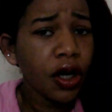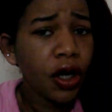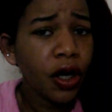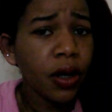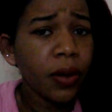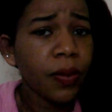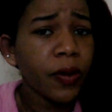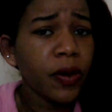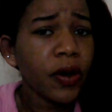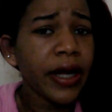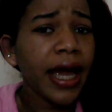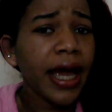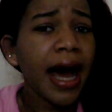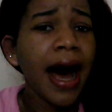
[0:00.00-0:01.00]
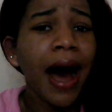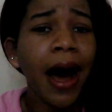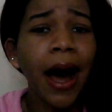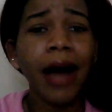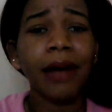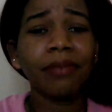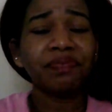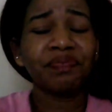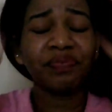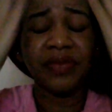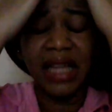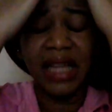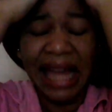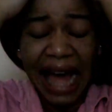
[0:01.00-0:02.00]
lo voy a,
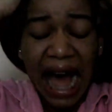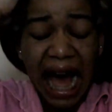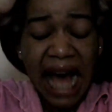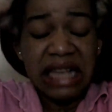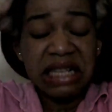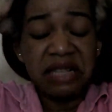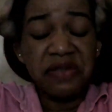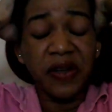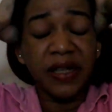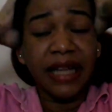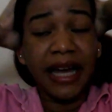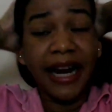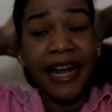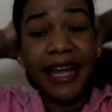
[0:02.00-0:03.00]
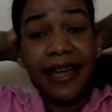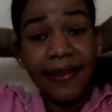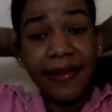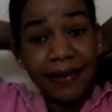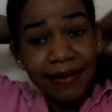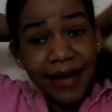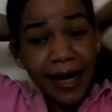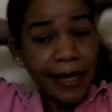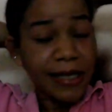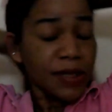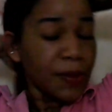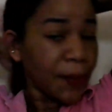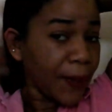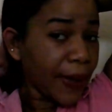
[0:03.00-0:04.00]
sujetar aquí detrás,
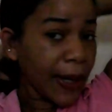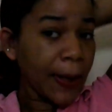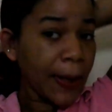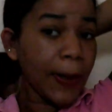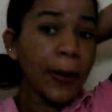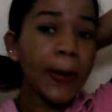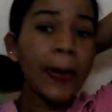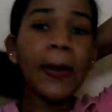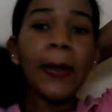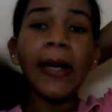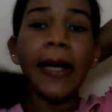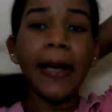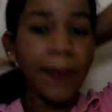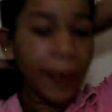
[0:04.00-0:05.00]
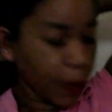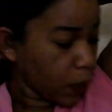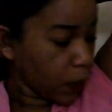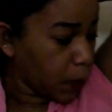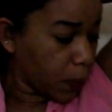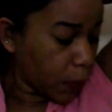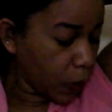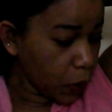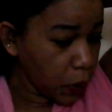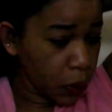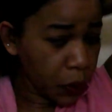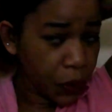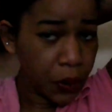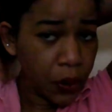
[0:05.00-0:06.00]
una cola, me hago un
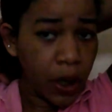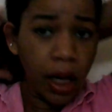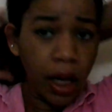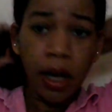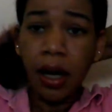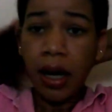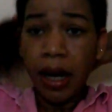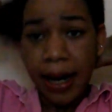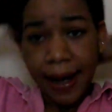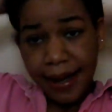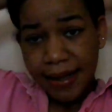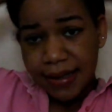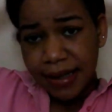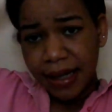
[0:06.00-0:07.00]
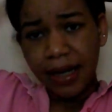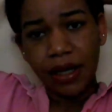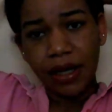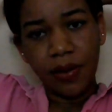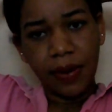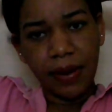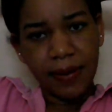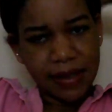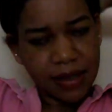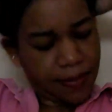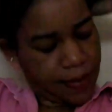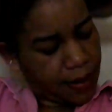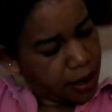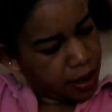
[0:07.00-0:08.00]
moño, hasta que yo vuelva a
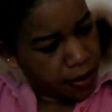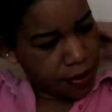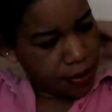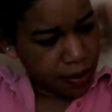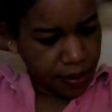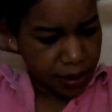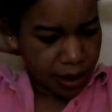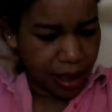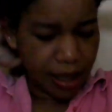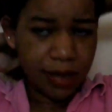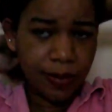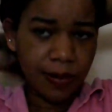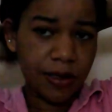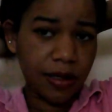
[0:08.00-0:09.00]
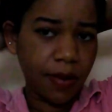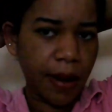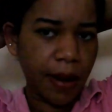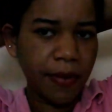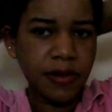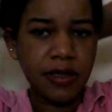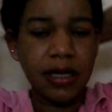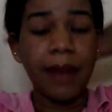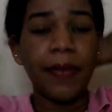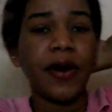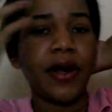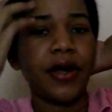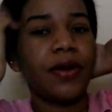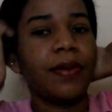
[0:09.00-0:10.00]
hacerme rolos, que después lo voy a mostrar
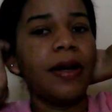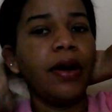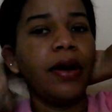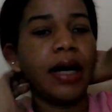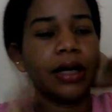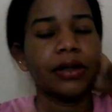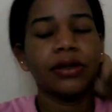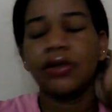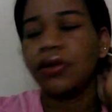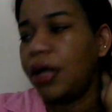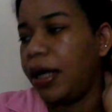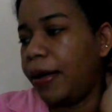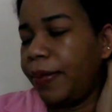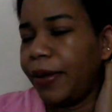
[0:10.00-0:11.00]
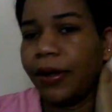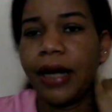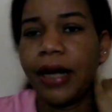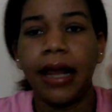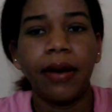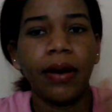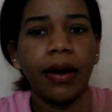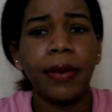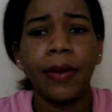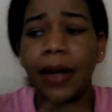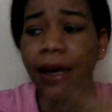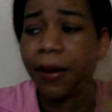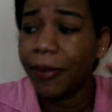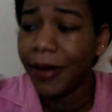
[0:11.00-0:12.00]
porque yo me los hago sola. Pero nada, ahora me voy
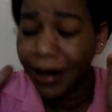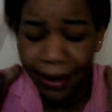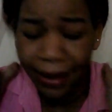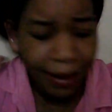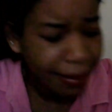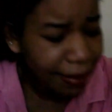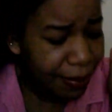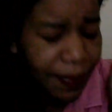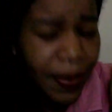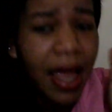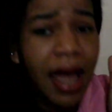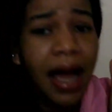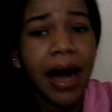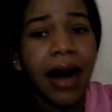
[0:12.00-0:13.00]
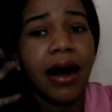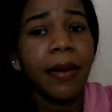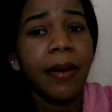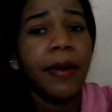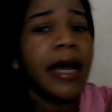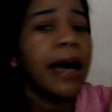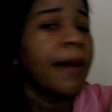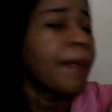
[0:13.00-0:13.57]
a peinar. Mm, ahora me voy a